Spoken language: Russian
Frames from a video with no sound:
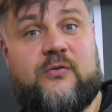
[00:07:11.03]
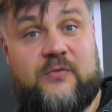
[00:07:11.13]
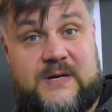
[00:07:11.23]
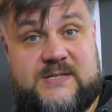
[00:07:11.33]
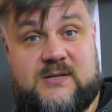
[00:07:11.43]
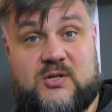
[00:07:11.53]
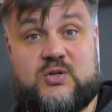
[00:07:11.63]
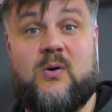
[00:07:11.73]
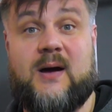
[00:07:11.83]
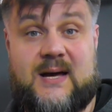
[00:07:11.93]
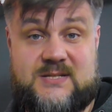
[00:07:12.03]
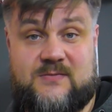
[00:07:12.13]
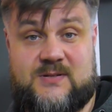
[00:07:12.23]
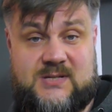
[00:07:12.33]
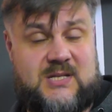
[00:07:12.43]
Выяснилось, что
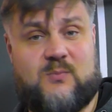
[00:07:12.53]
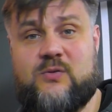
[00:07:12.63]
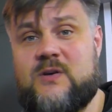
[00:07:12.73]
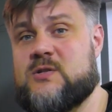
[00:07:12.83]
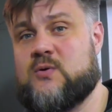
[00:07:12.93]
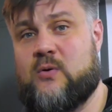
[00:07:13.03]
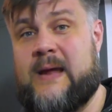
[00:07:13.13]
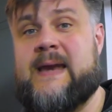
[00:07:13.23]
оказывается этому двигателю